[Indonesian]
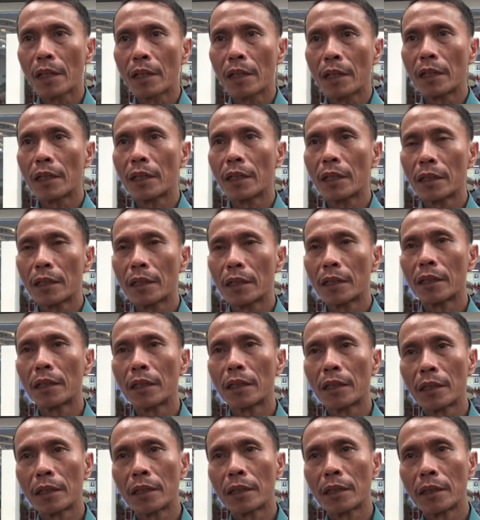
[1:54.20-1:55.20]

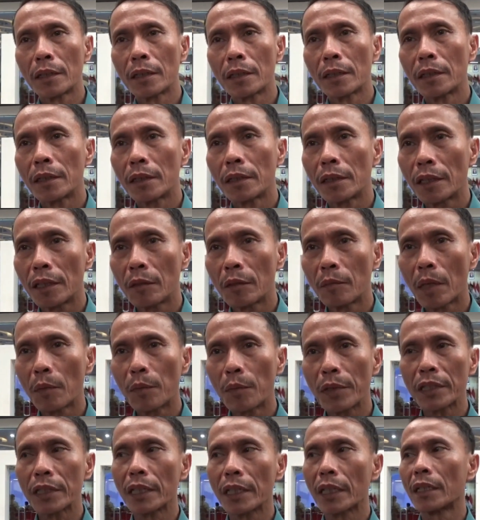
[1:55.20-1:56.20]
eh, lima
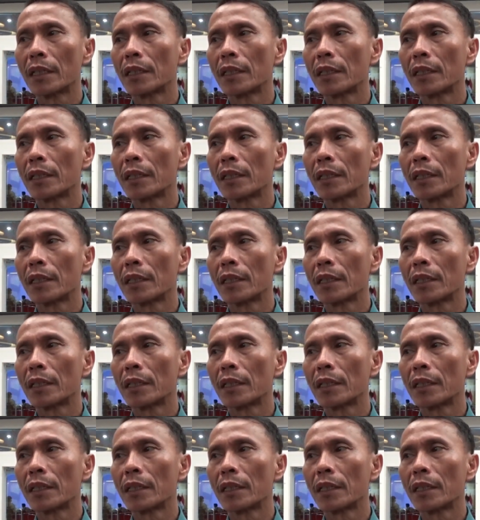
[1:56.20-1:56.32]
persen.